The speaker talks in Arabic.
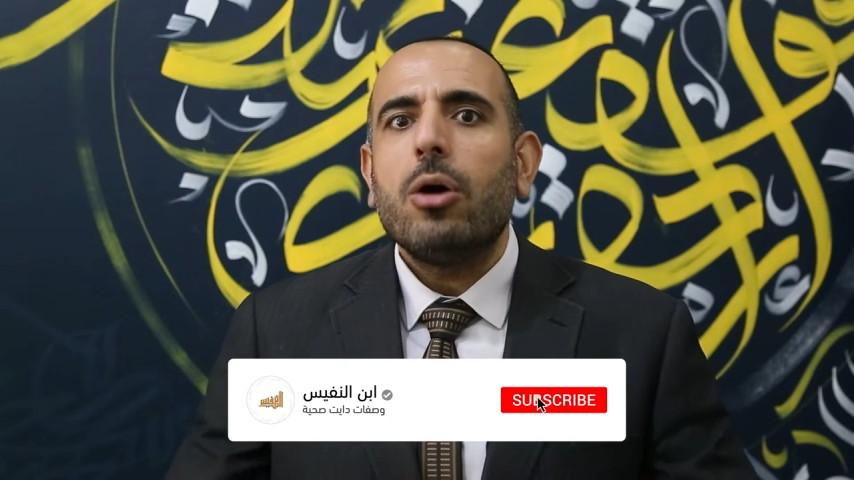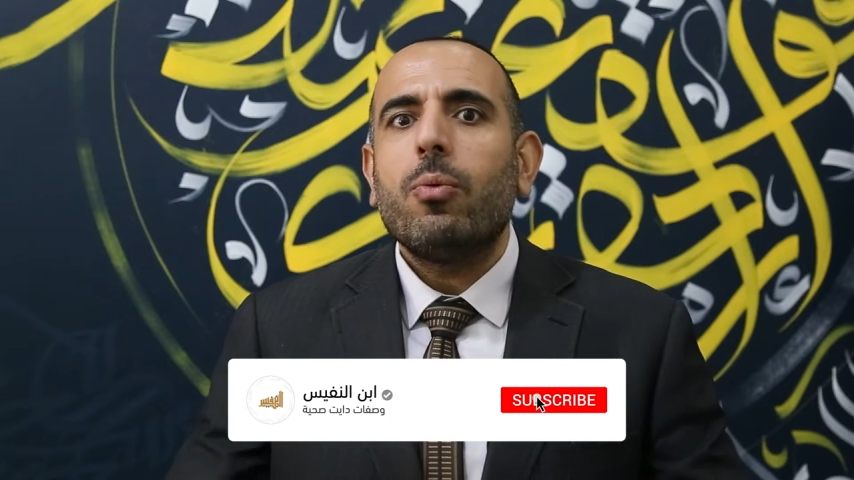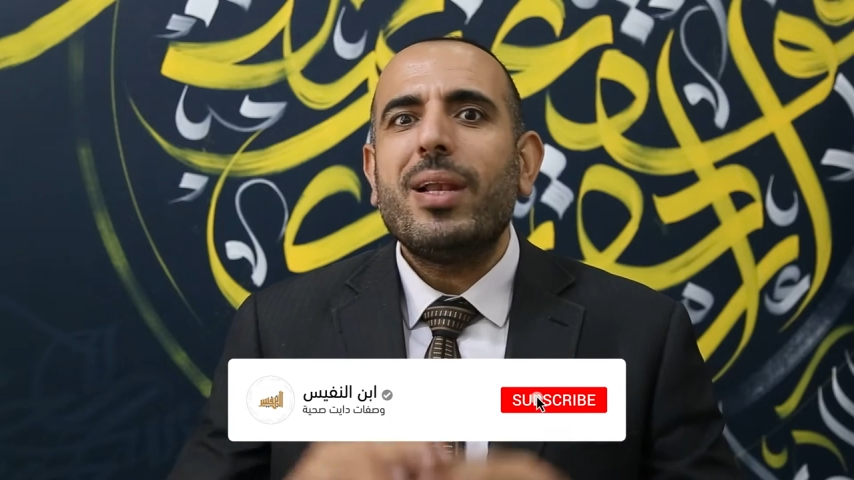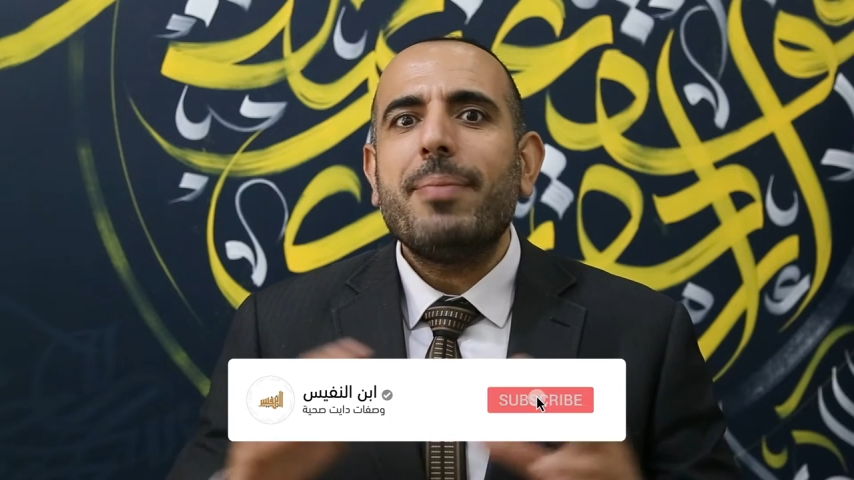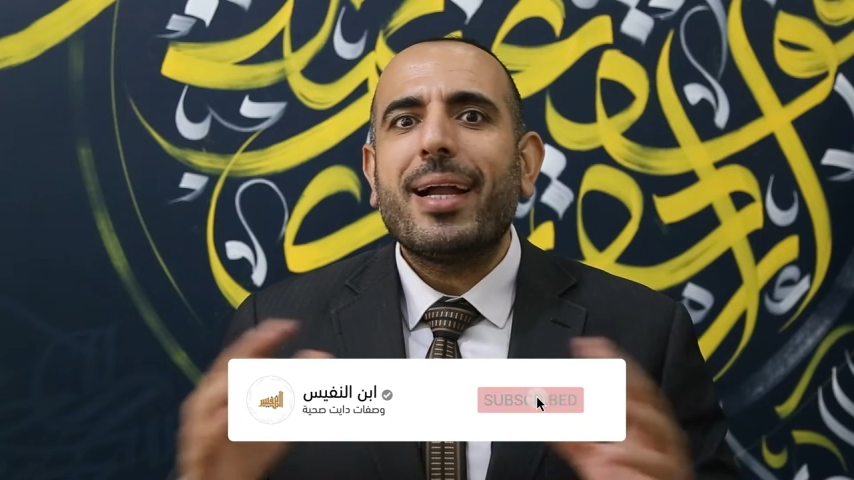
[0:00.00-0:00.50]

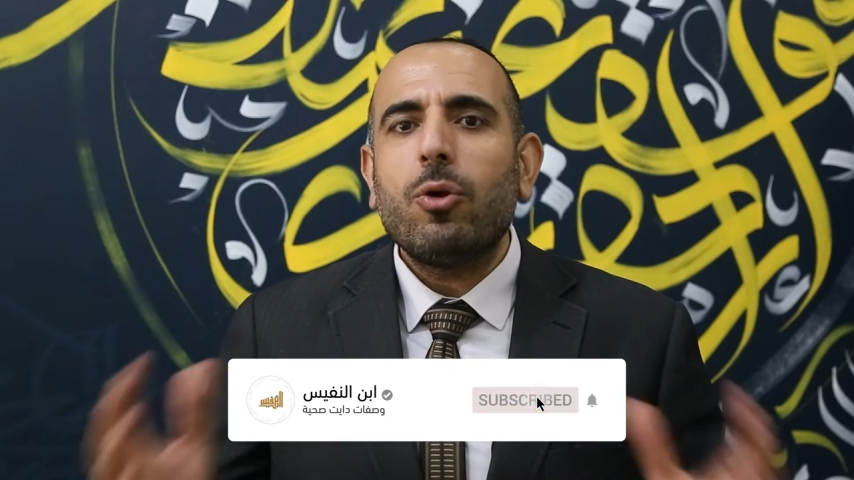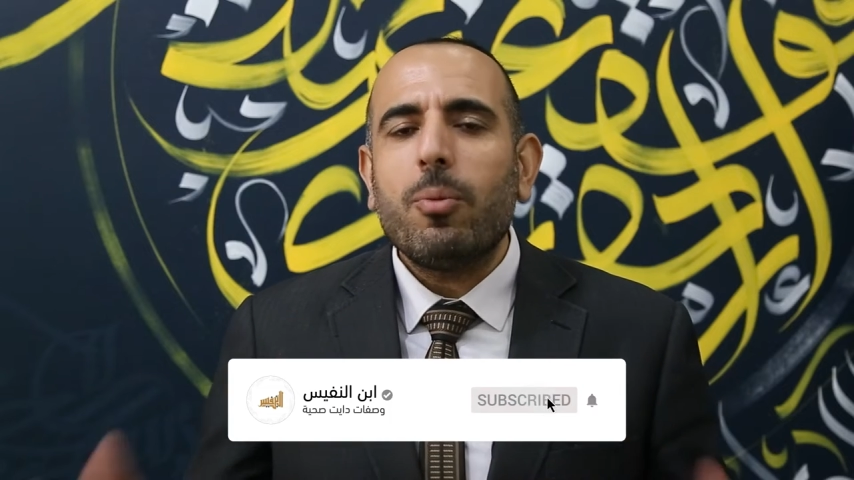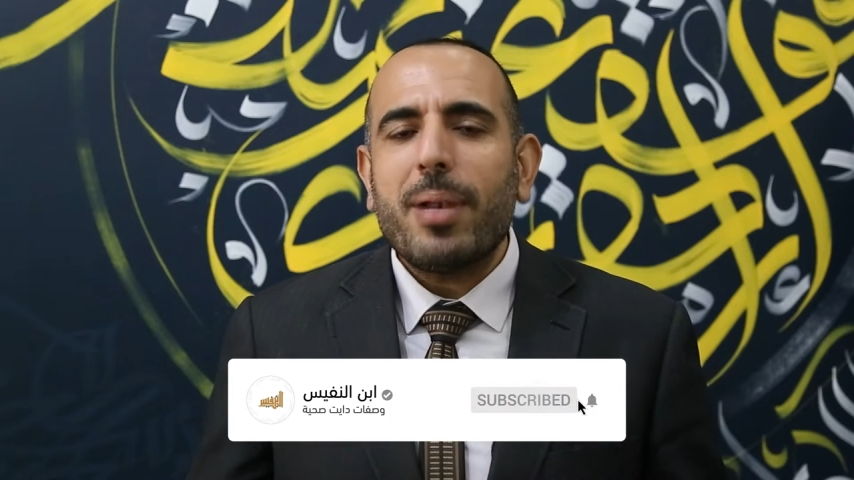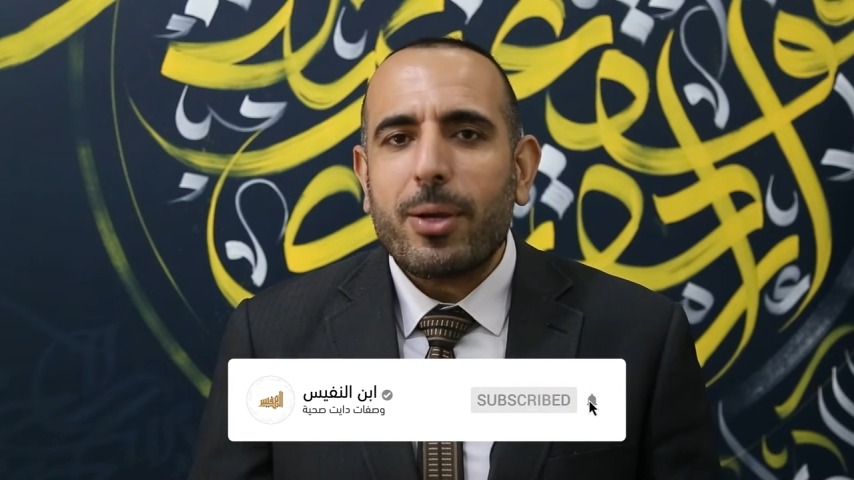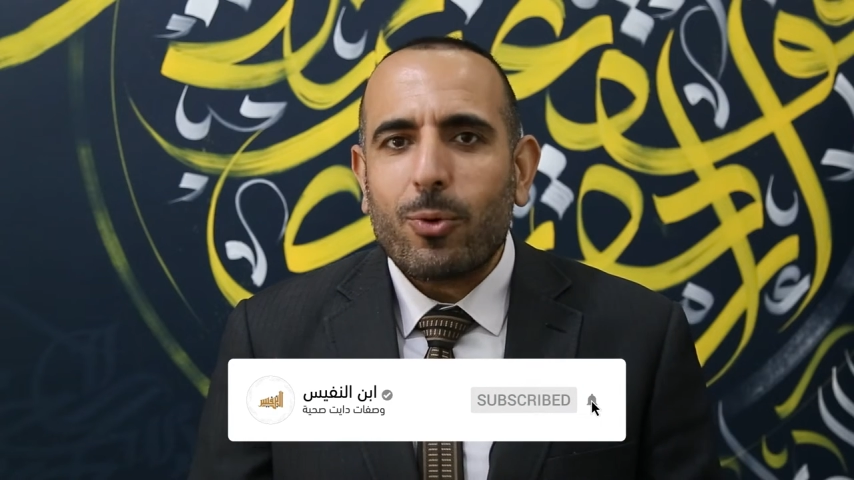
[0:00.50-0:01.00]

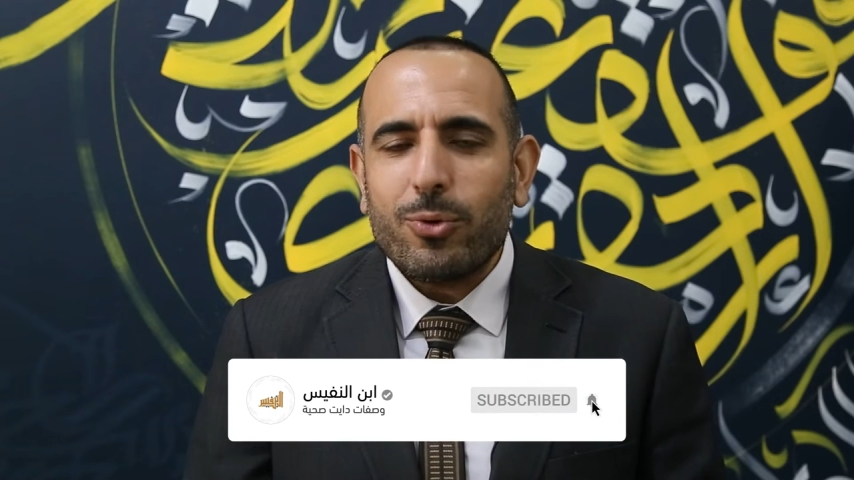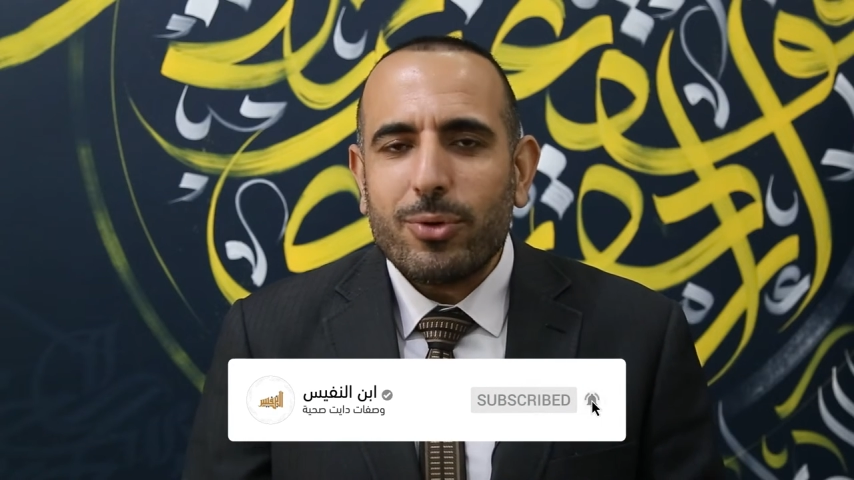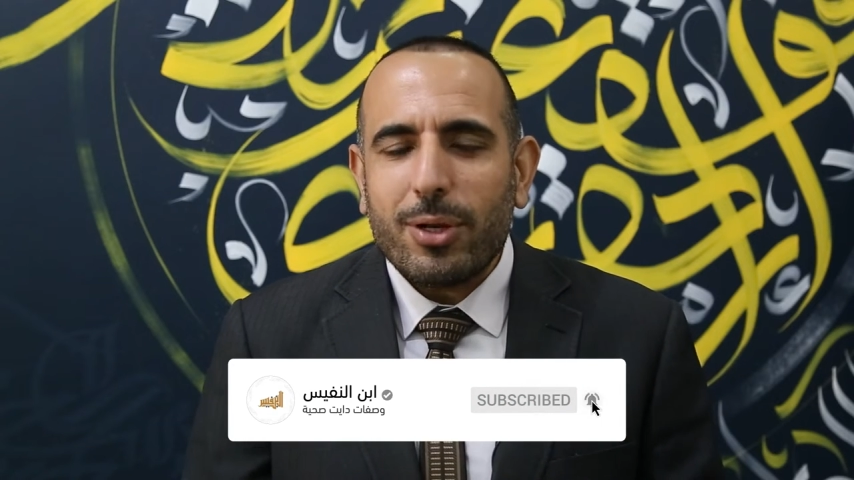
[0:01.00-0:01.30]
والمقلوب لما يكون